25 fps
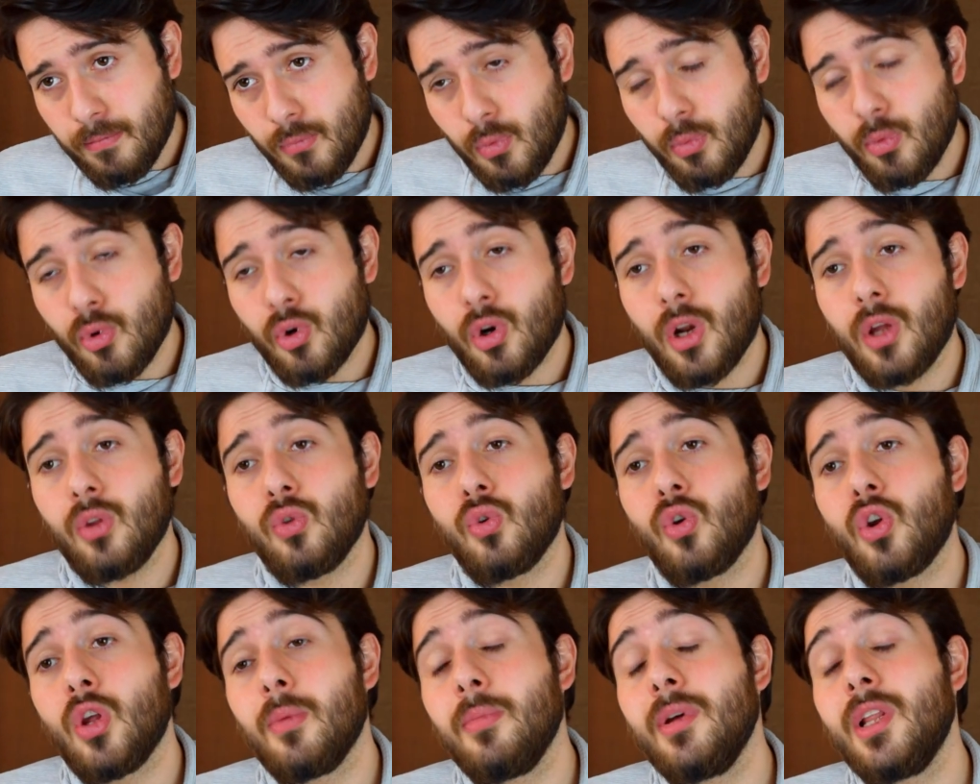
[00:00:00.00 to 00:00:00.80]
Bu
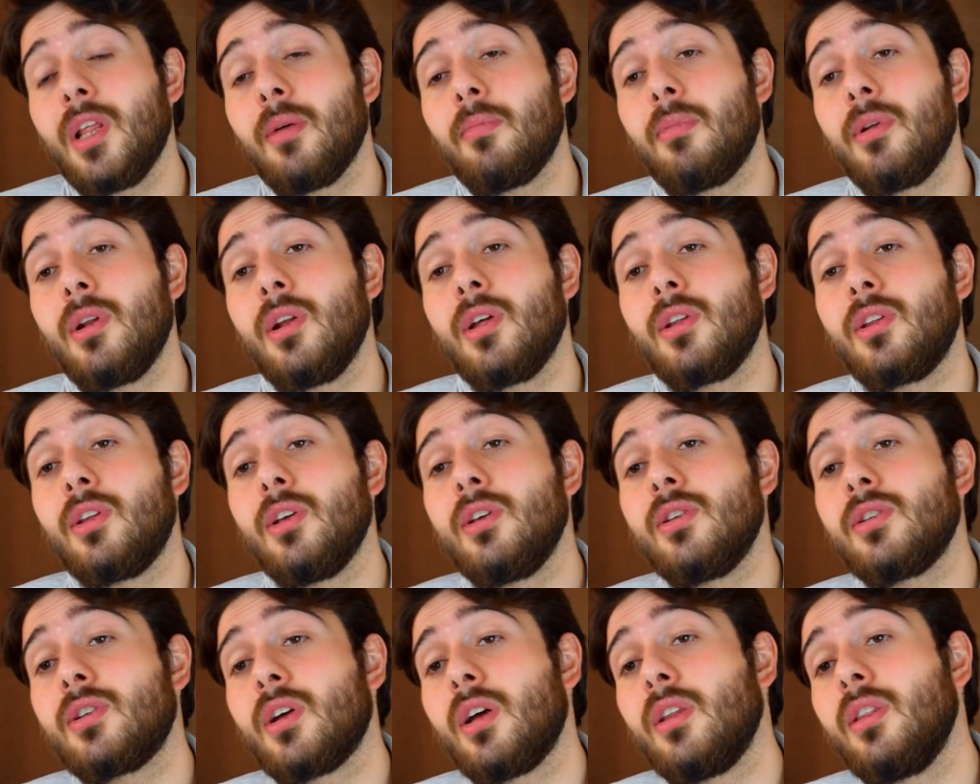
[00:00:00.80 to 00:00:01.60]
buhran dönemiyle
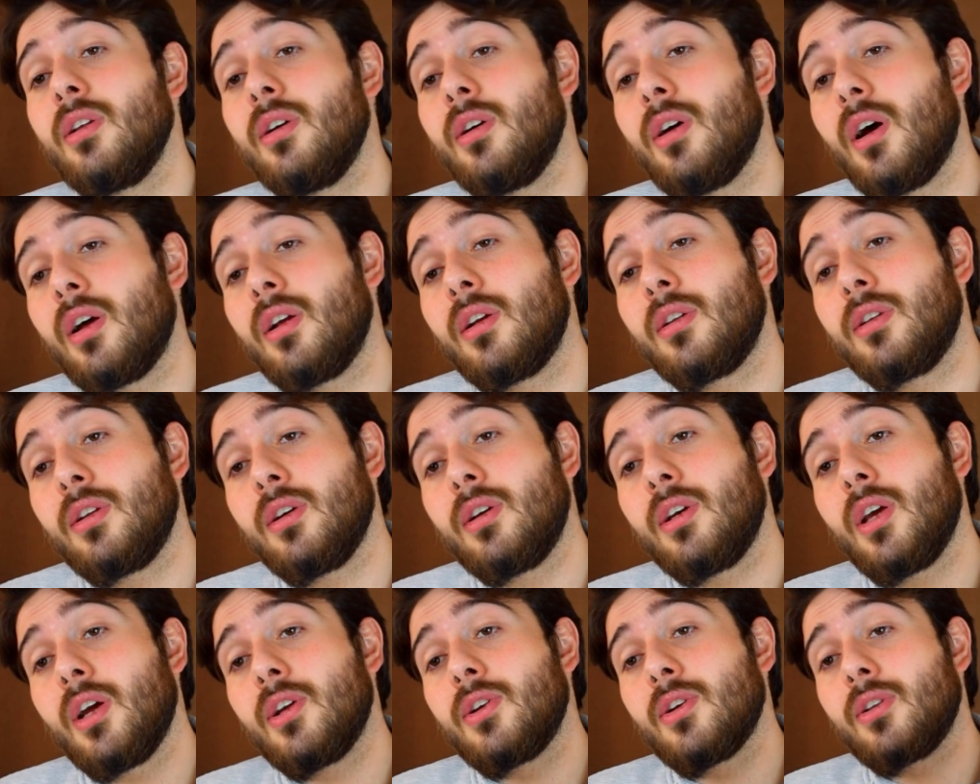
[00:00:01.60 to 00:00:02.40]
birlikte insanlık
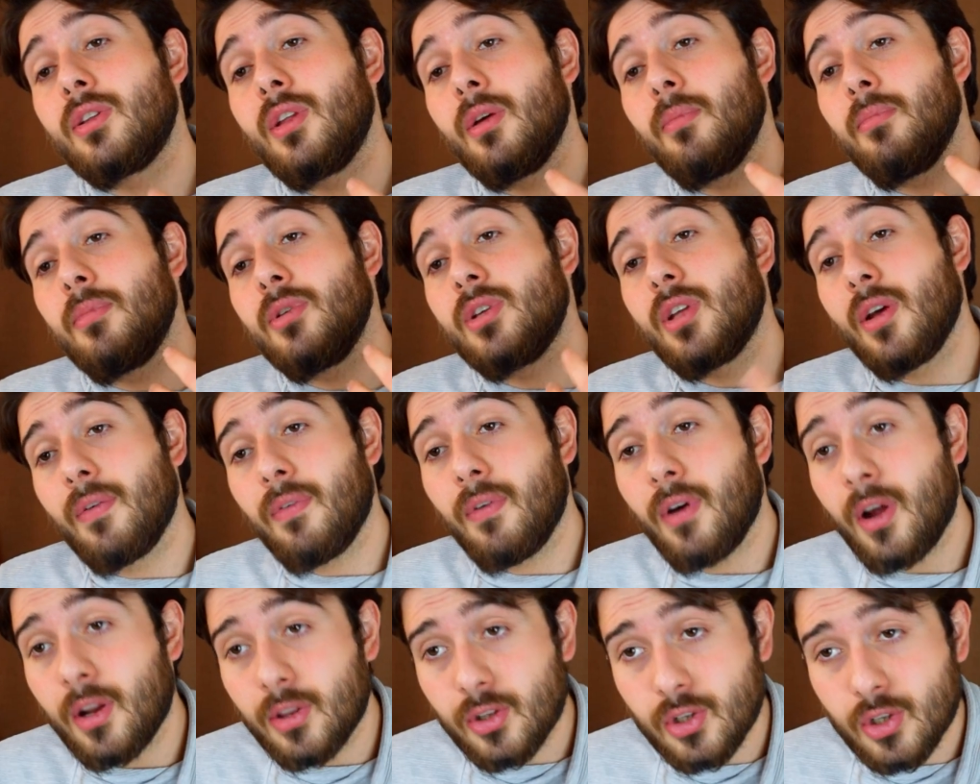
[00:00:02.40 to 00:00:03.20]
artık gerçekten bir
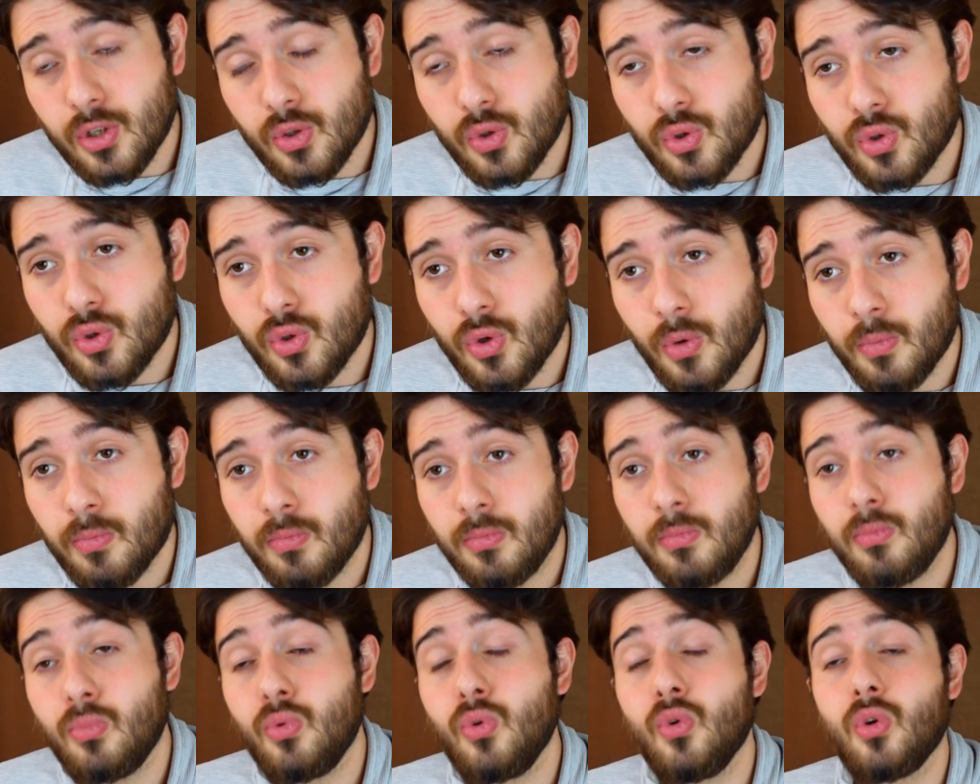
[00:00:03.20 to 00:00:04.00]
sefaret için düşüyor.
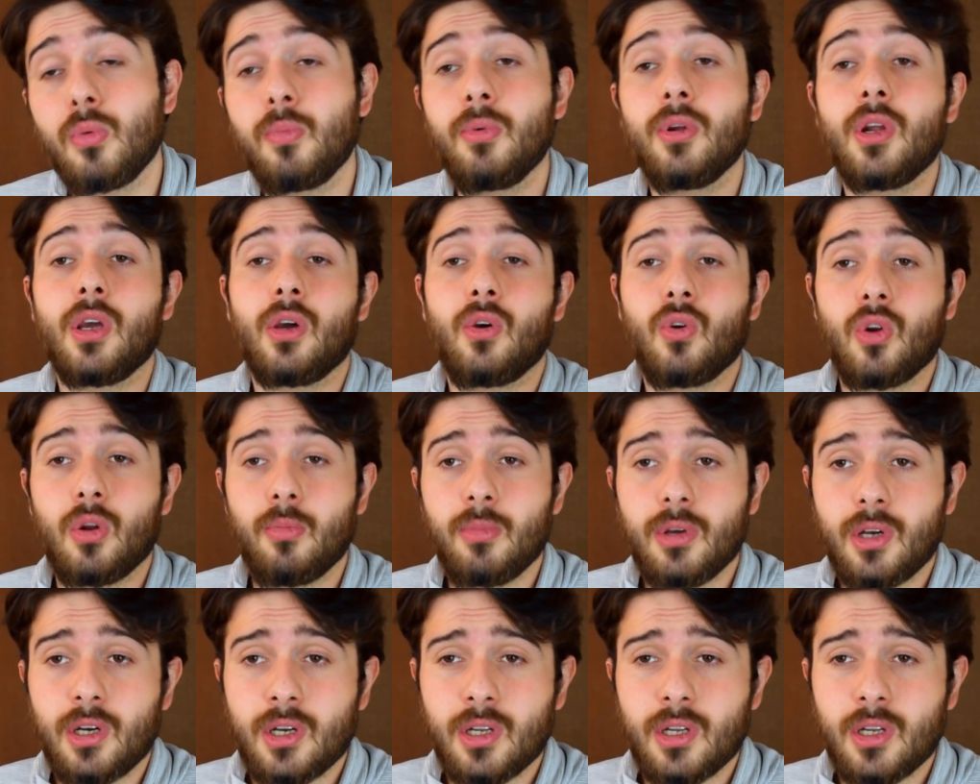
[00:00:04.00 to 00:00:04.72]
Büyük bir ekonomik